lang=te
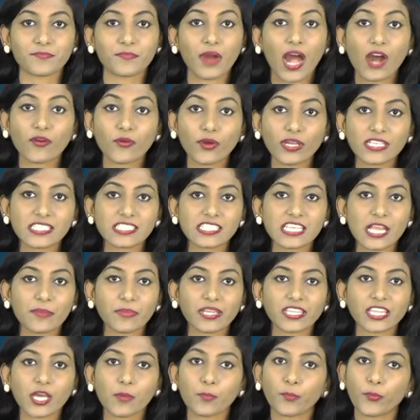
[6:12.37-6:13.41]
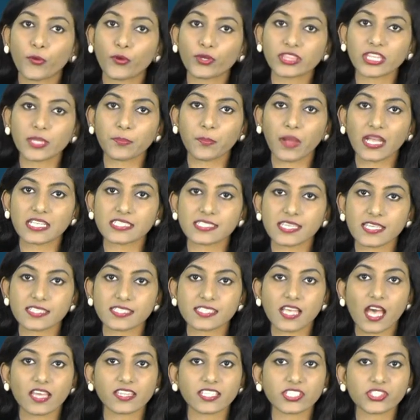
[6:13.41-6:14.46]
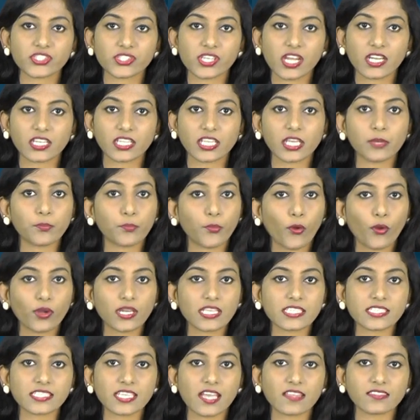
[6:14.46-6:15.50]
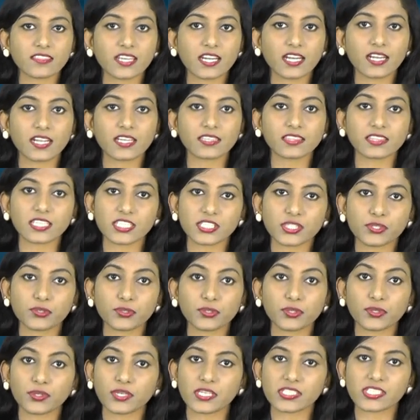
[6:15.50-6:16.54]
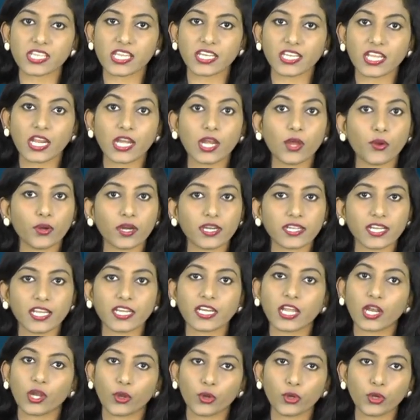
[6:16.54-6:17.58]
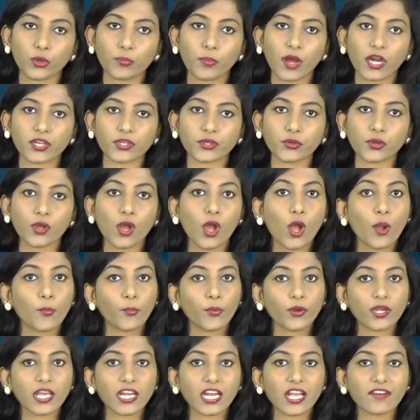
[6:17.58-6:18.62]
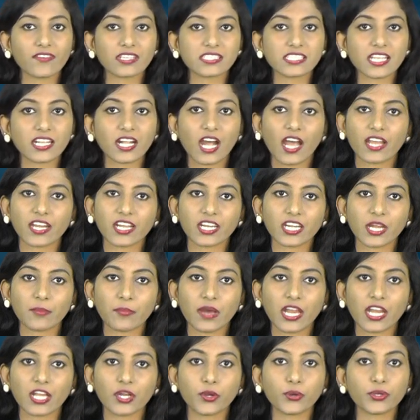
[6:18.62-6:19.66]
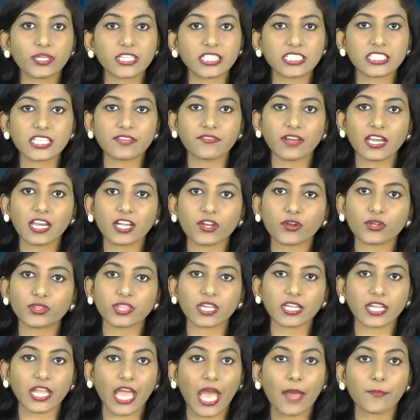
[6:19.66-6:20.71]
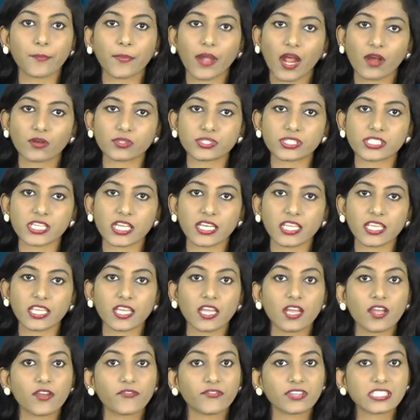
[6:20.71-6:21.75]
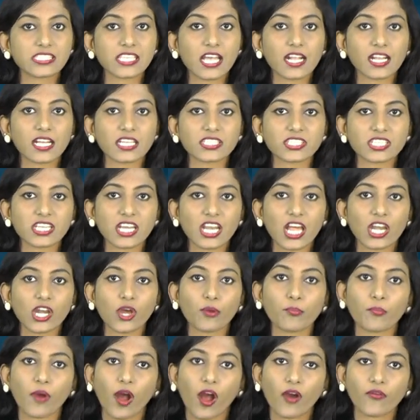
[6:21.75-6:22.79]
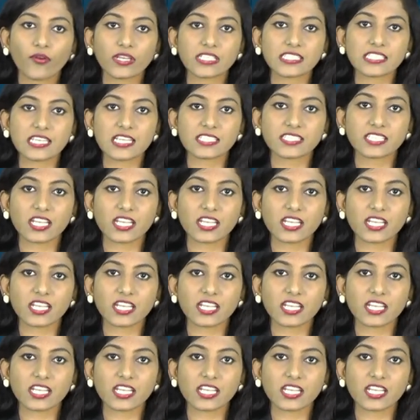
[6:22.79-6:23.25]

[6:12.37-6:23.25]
మావోయిస్టుల మీద పూర్తి పైచేయి సాధించడానికి పోలీస్ యంత్రాంగం తీసుకుంటున్న చర్యల్లో ఒకటైన లొంగుబాటు పునరావాస కార్యక్రమాలకు ఇటీవల కొంత గ్యాప్ రావచ్చని విశాఖ జిల్లాలో మావోయిస్టుల